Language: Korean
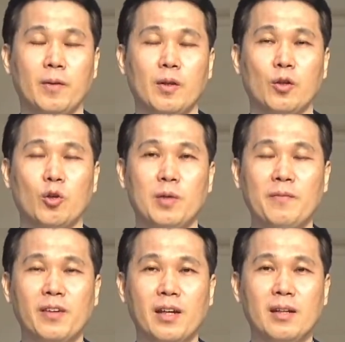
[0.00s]
여러분
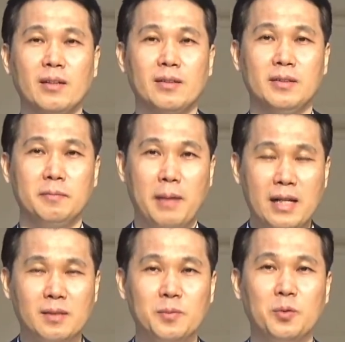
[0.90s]
함께 읽은
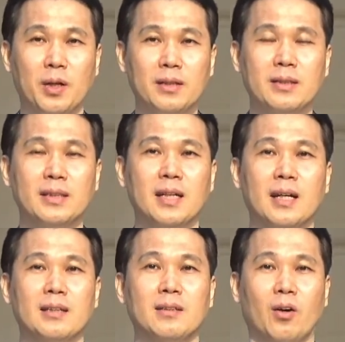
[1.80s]
말씀 속에
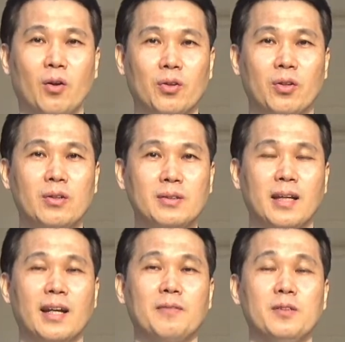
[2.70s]
등장하는 어떤
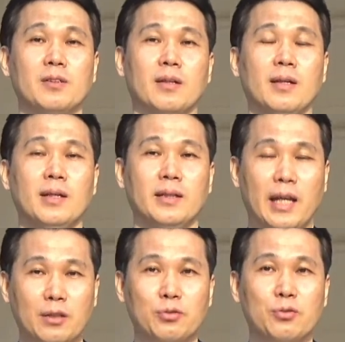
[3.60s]
사람은
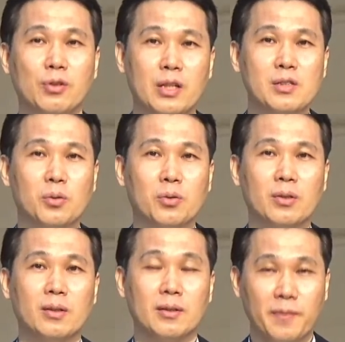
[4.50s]
예수
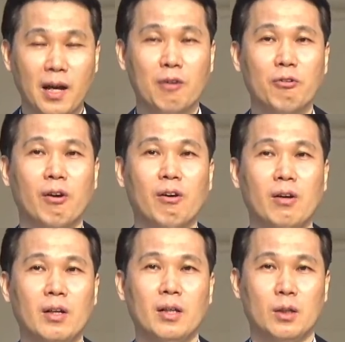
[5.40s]
그리스도를 의미하고요.
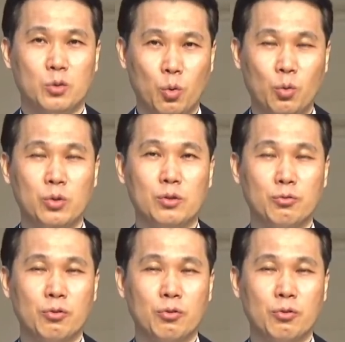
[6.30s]
종은 누구를